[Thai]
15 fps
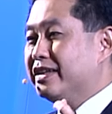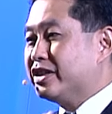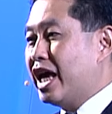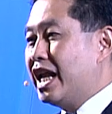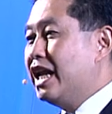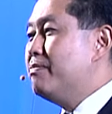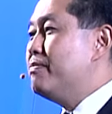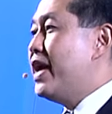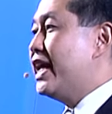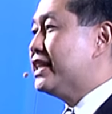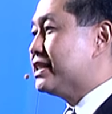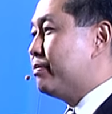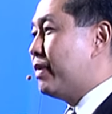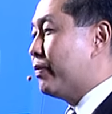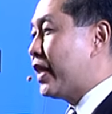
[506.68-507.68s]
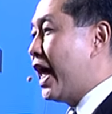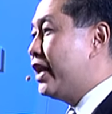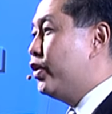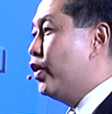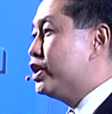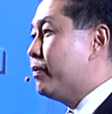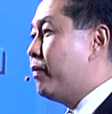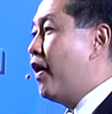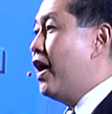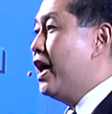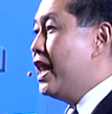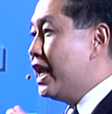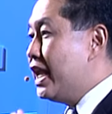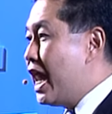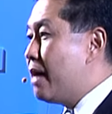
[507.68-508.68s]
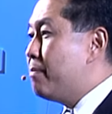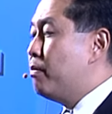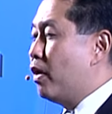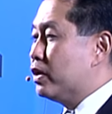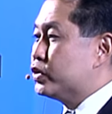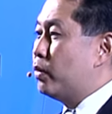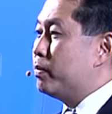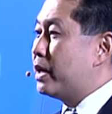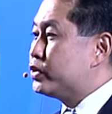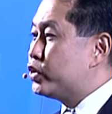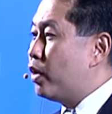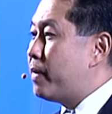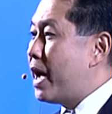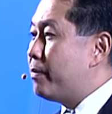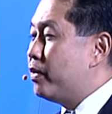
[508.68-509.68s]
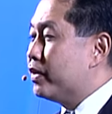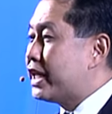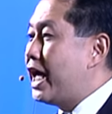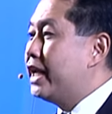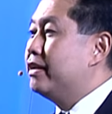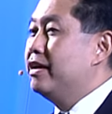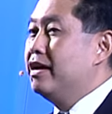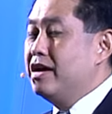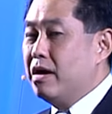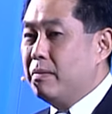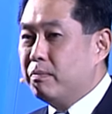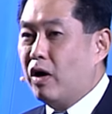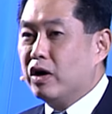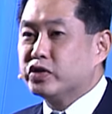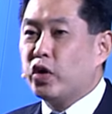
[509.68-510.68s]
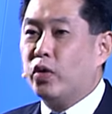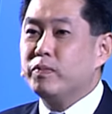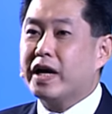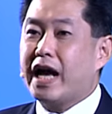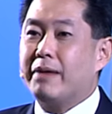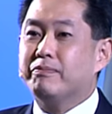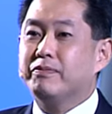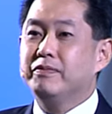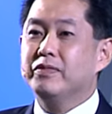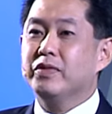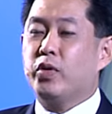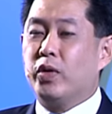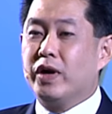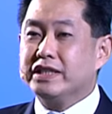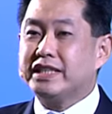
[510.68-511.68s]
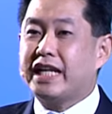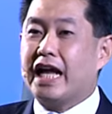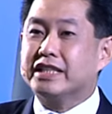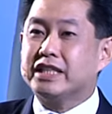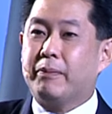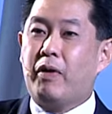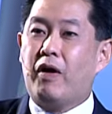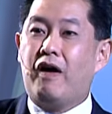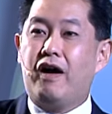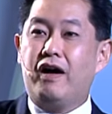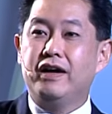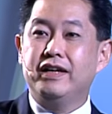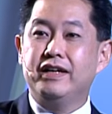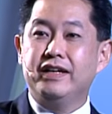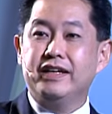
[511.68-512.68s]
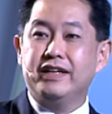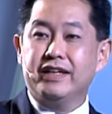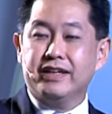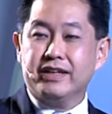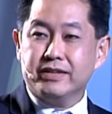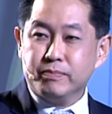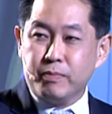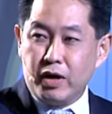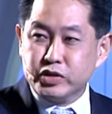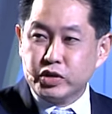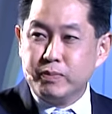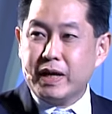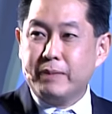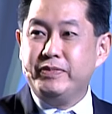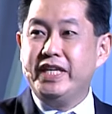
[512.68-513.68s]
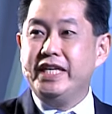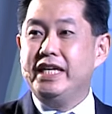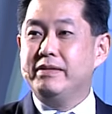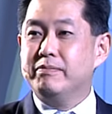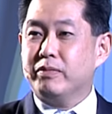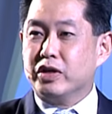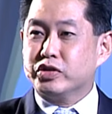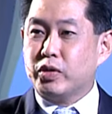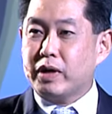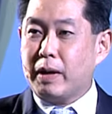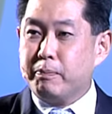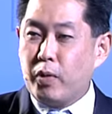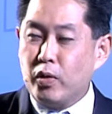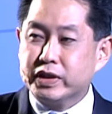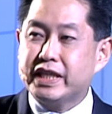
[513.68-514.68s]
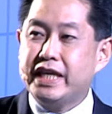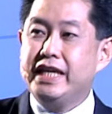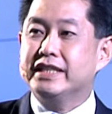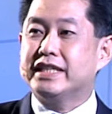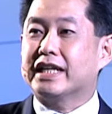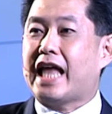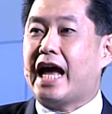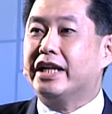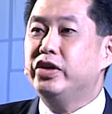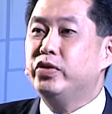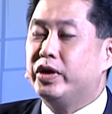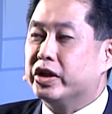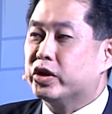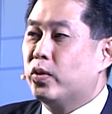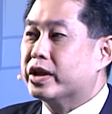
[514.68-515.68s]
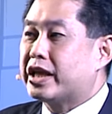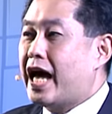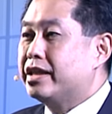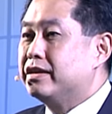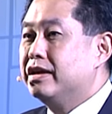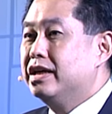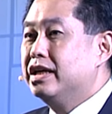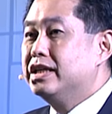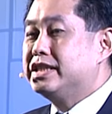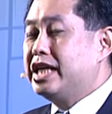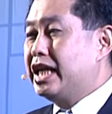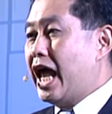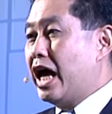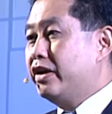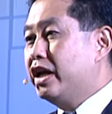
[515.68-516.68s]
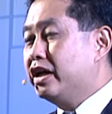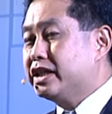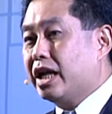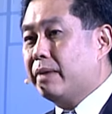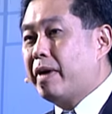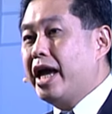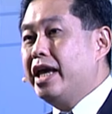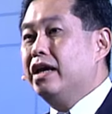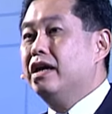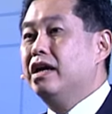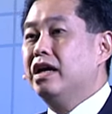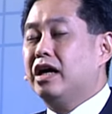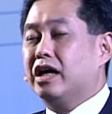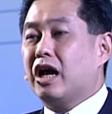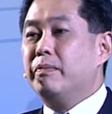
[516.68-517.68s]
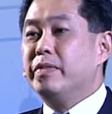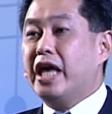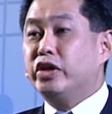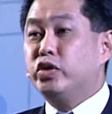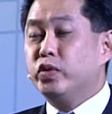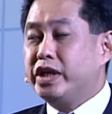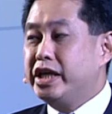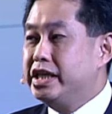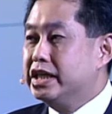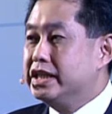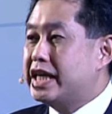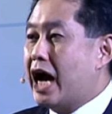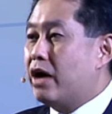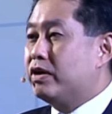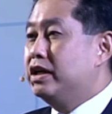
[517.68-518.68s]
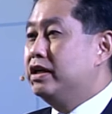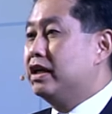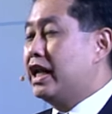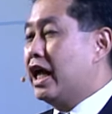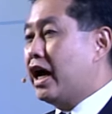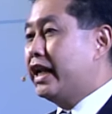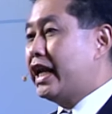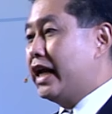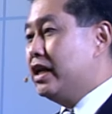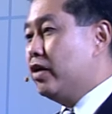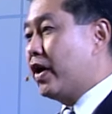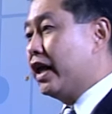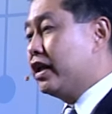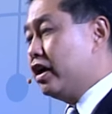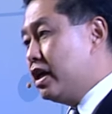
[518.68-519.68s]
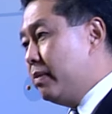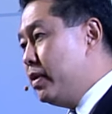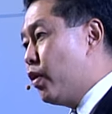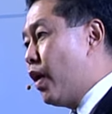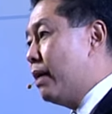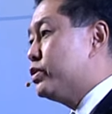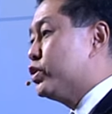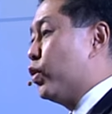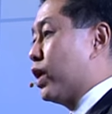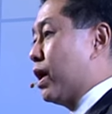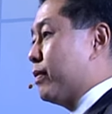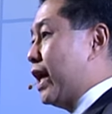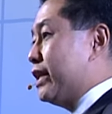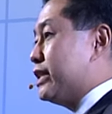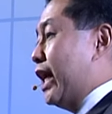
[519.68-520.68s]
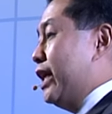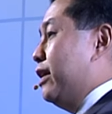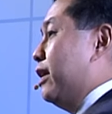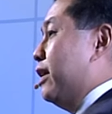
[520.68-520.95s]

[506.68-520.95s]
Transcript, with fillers: tailor-made สำหรับท่านโดยเฉพาะและเหมาะสมกับสุขภาพของท่านเหมาะสมกับคุณลักษณะเฉพาะเหมาะสมกับยีนเหมาะสมกับโปรตีนต่างๆที่อยู่ในตัวท่านสิ่งเหล่านี้ก็จะทำให้เรามีอายุที่ยืนยาวขึ้นและขณะเดียวกันก็ยังมีความสุขกับการใช้